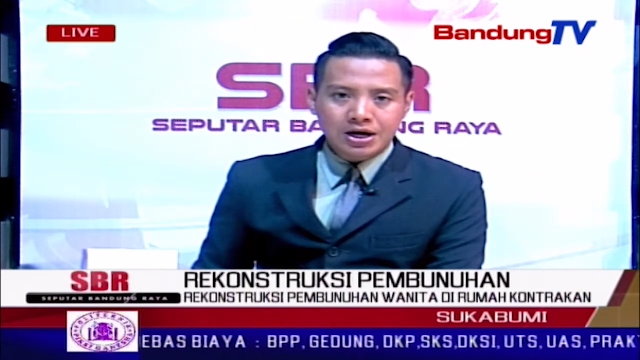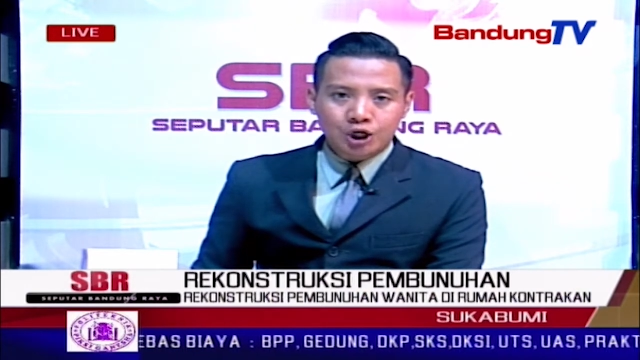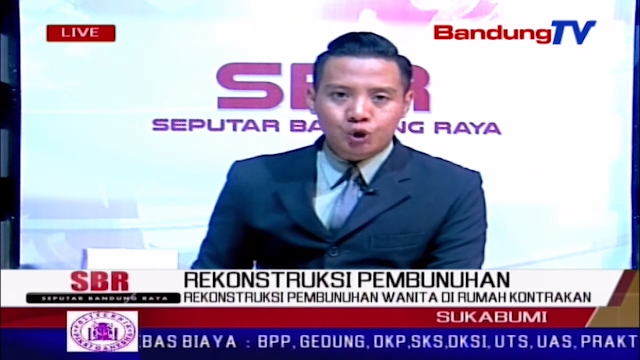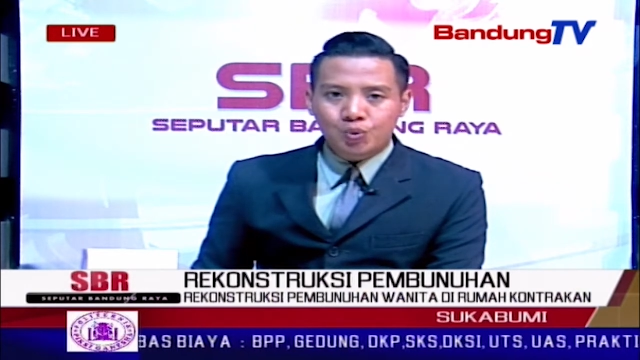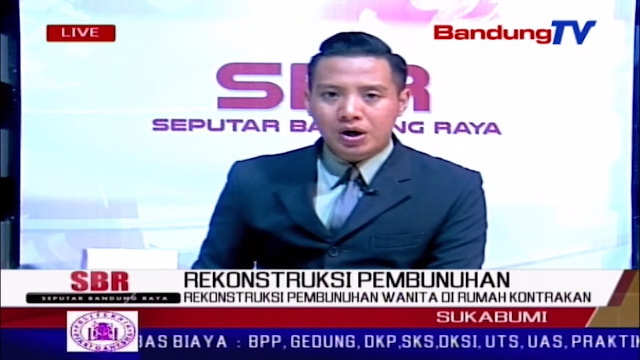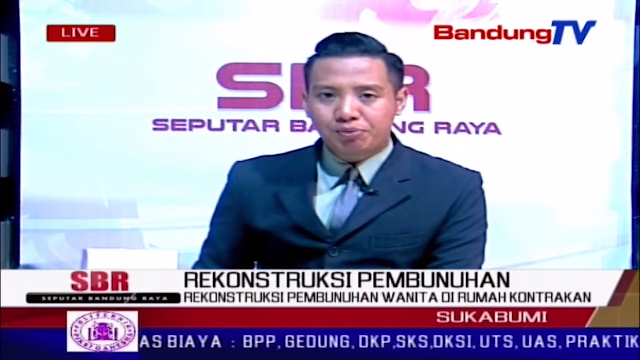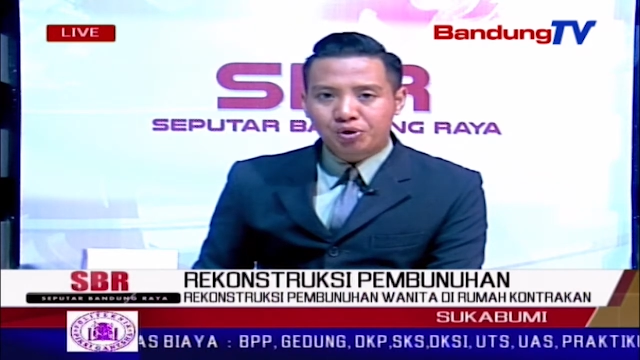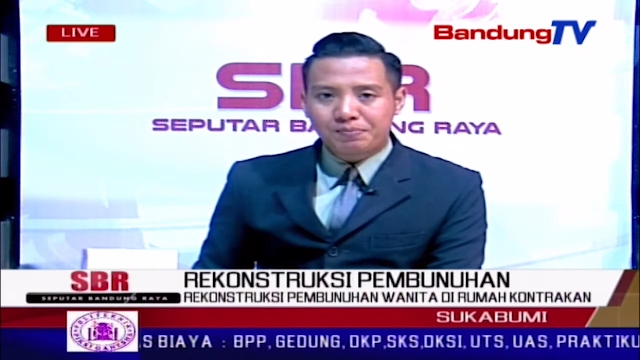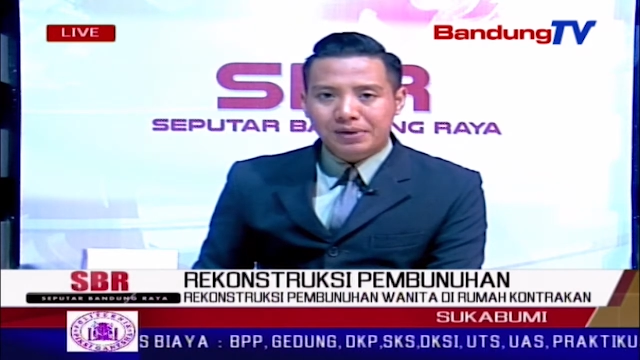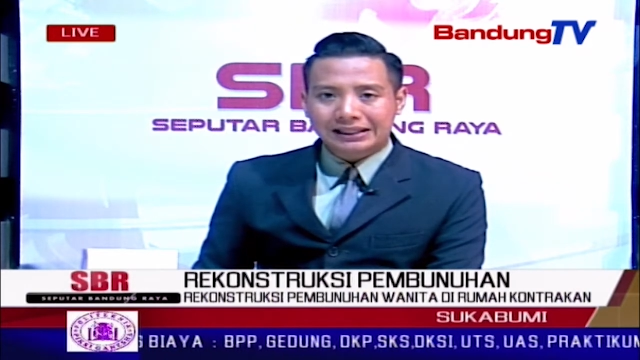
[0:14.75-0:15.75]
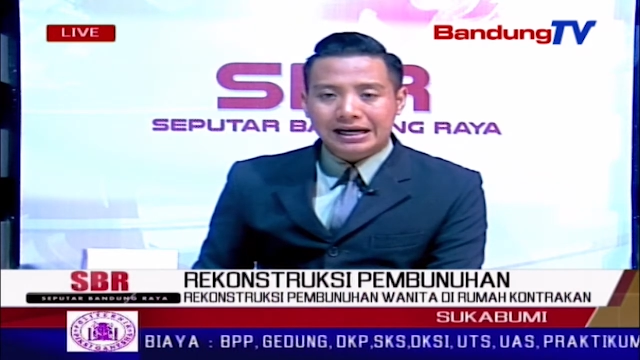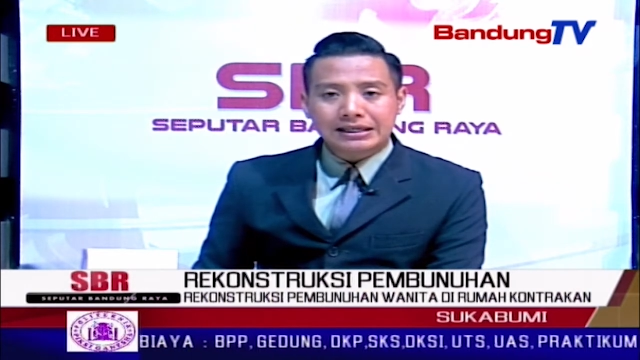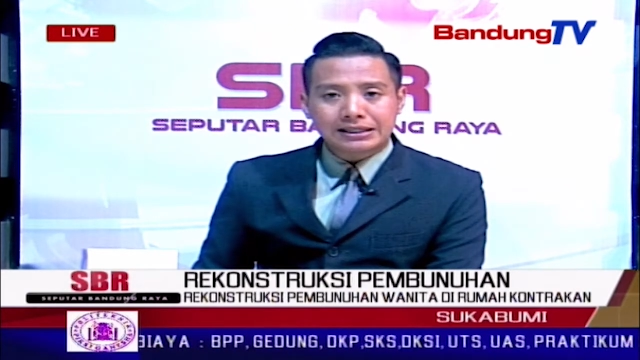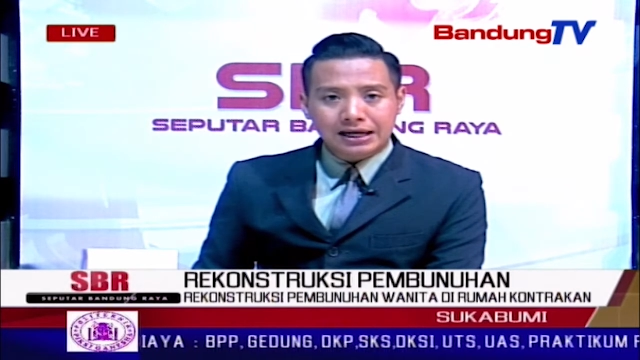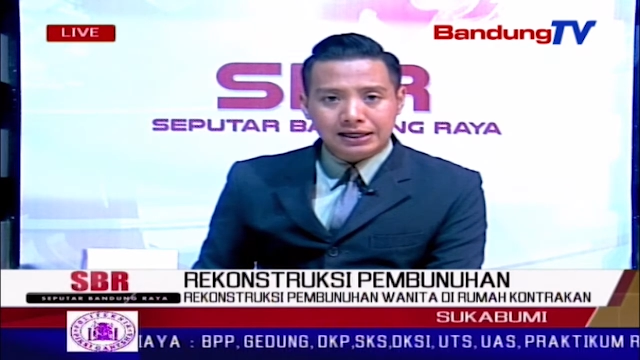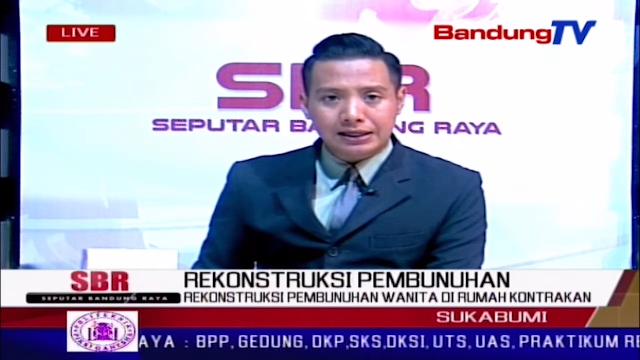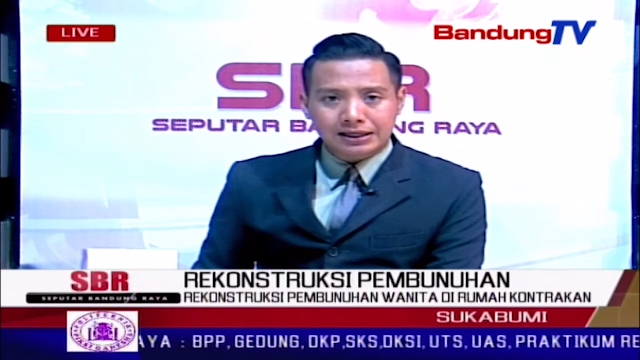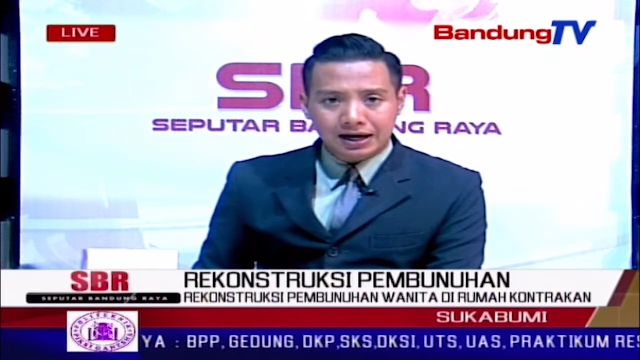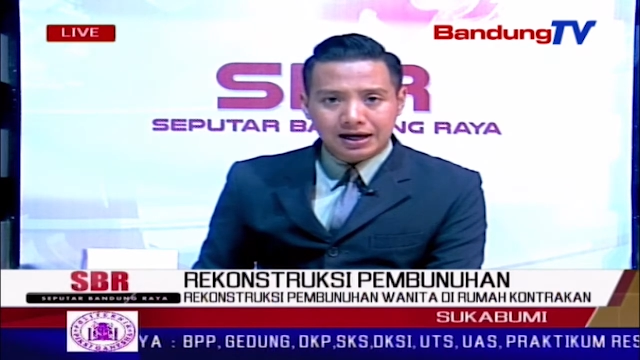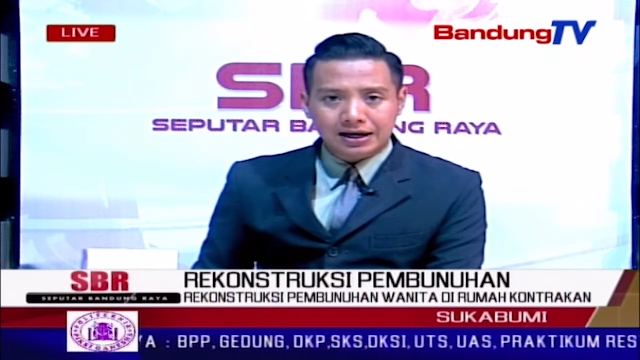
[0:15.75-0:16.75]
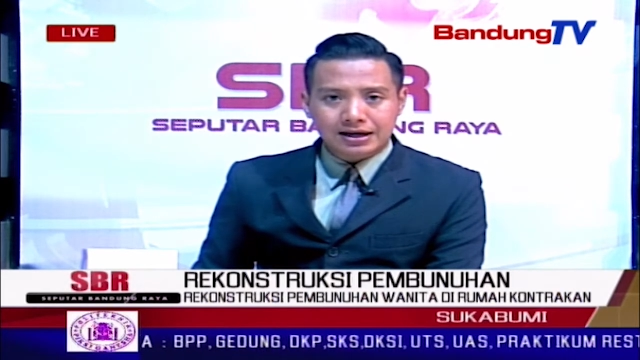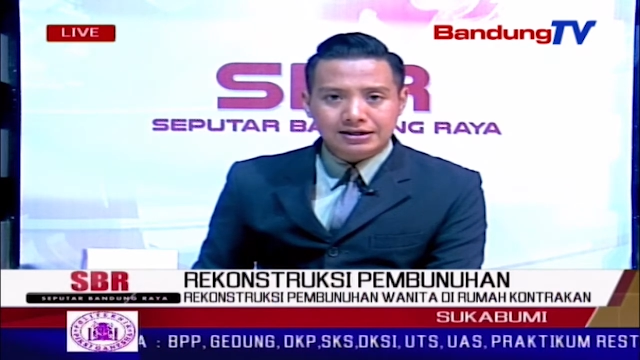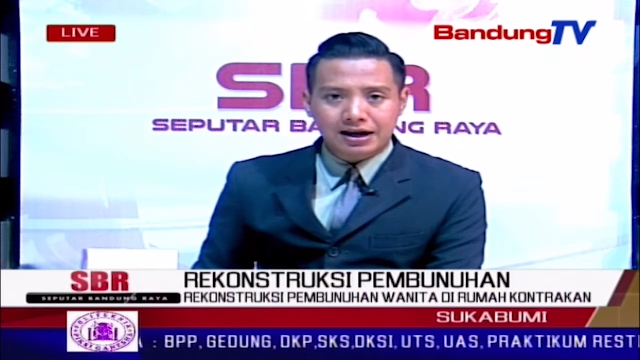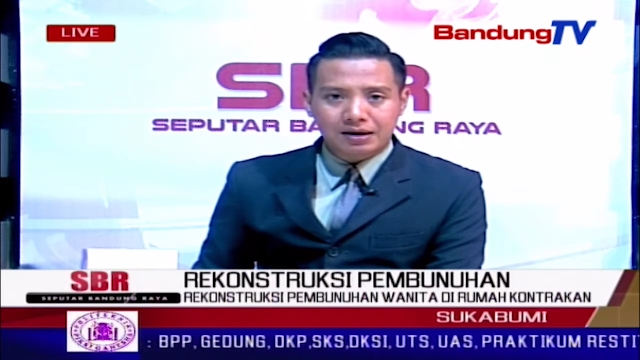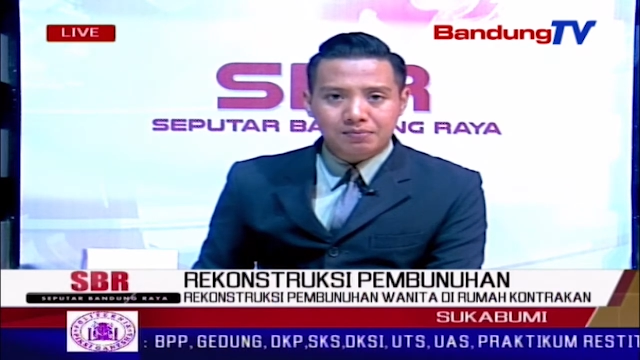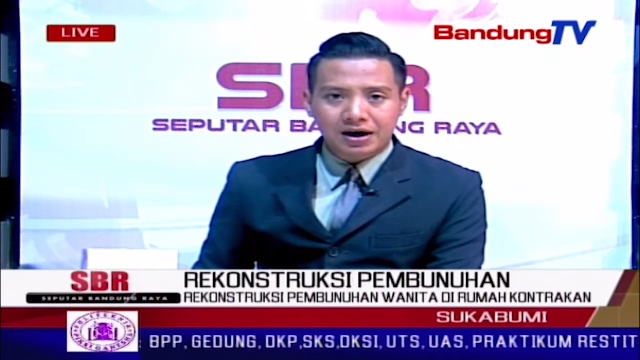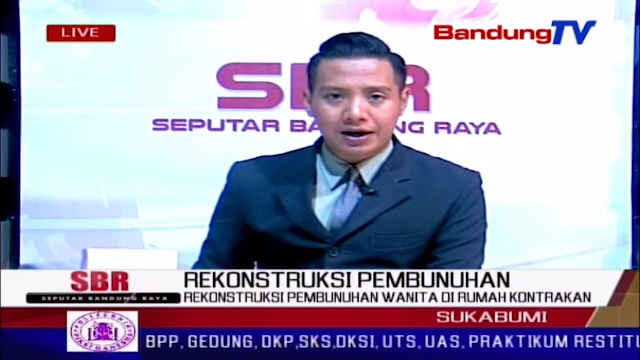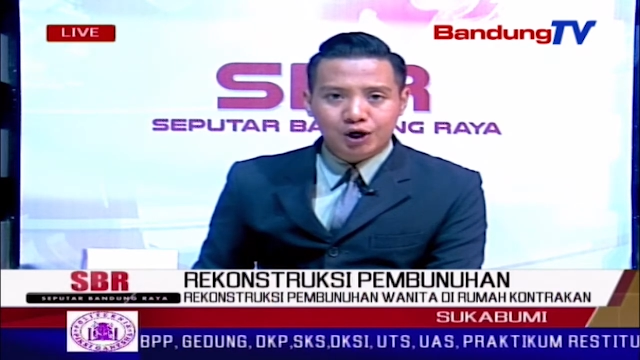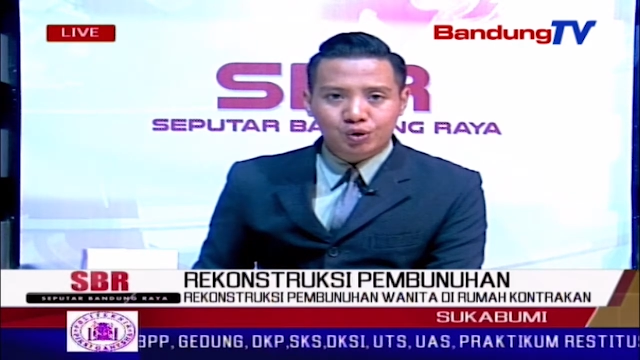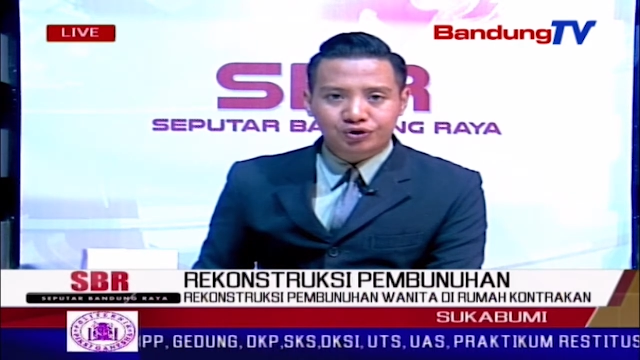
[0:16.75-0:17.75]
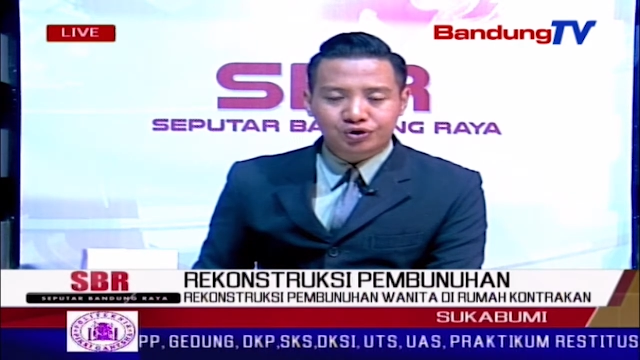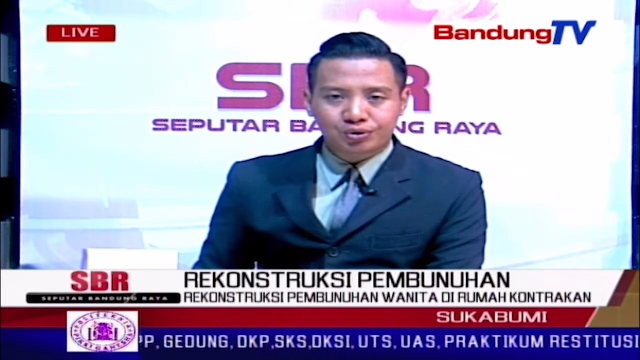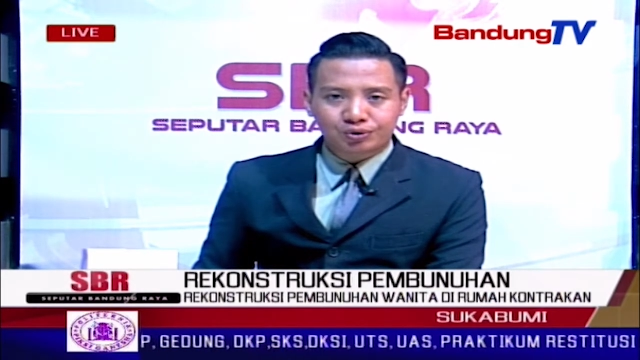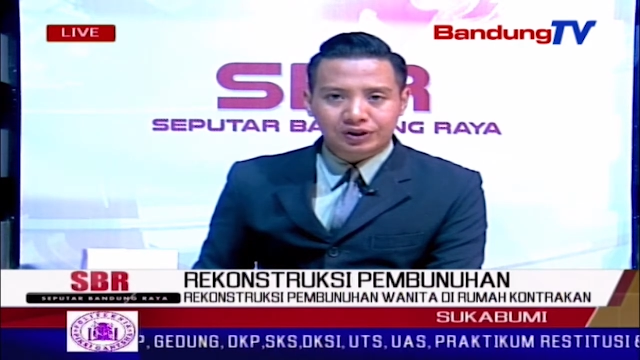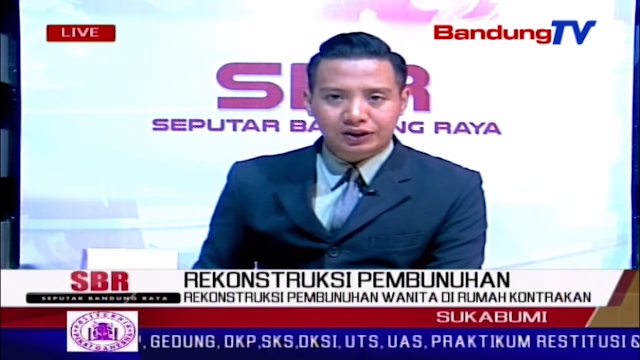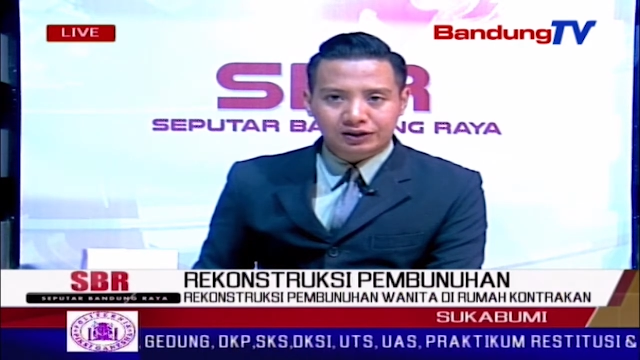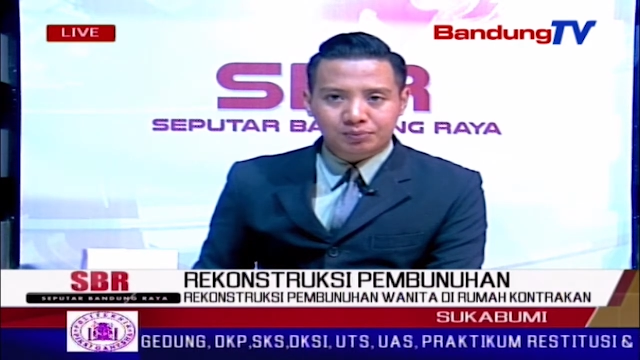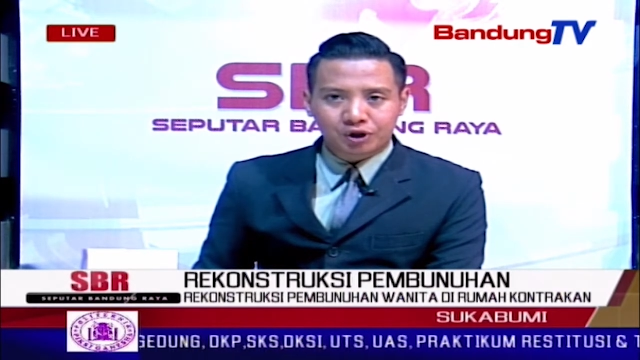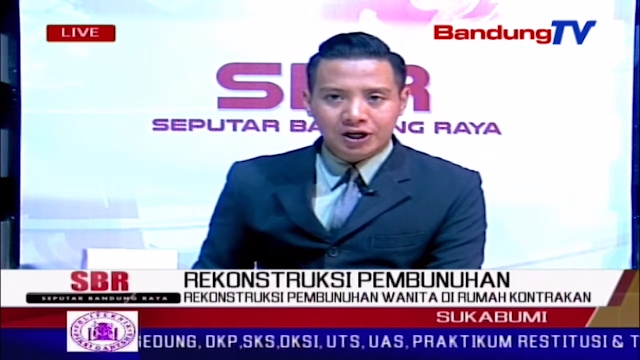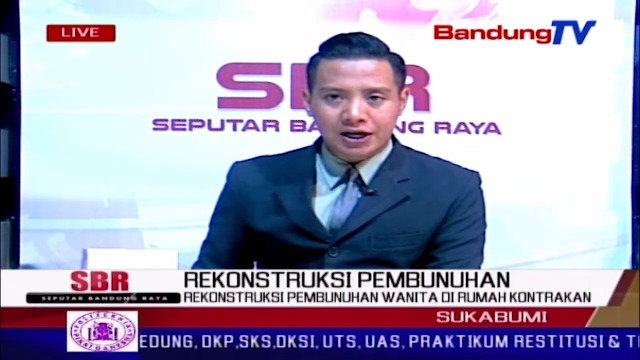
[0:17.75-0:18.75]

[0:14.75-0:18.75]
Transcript: 24 adegan digelar dalam rekonstruksi tersebut.